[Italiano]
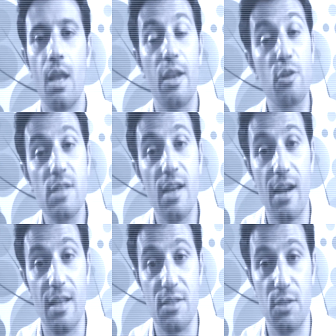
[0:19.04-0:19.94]
Le nostre
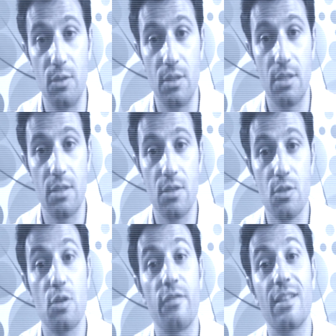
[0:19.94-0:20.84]
relazioni
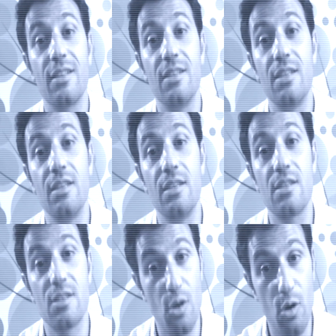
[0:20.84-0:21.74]
sono fatte di
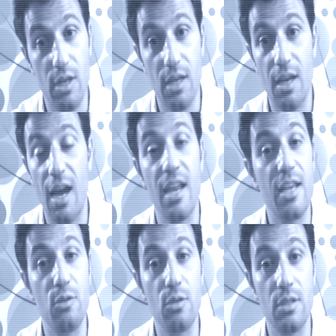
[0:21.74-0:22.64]
storie,
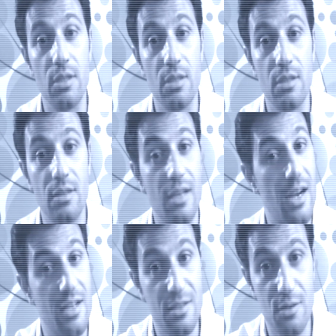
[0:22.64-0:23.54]
aneddoti,
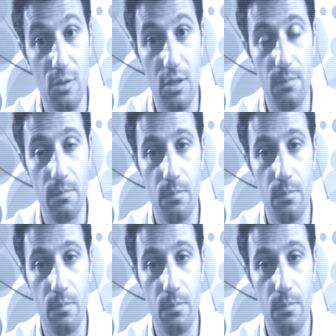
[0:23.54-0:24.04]
narrazioni.